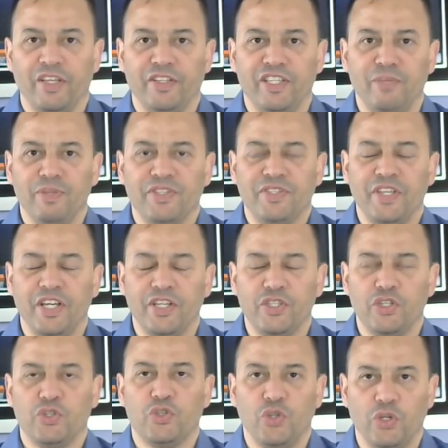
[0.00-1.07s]
دي
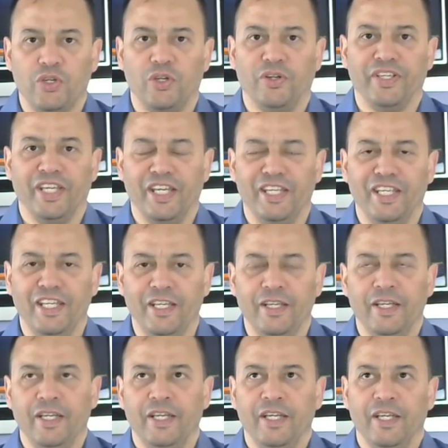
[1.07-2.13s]
ميساج شوكون
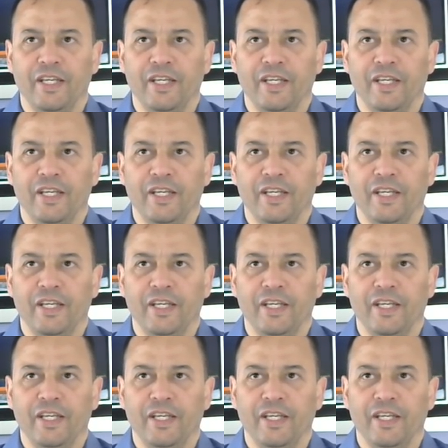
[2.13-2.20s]
يعني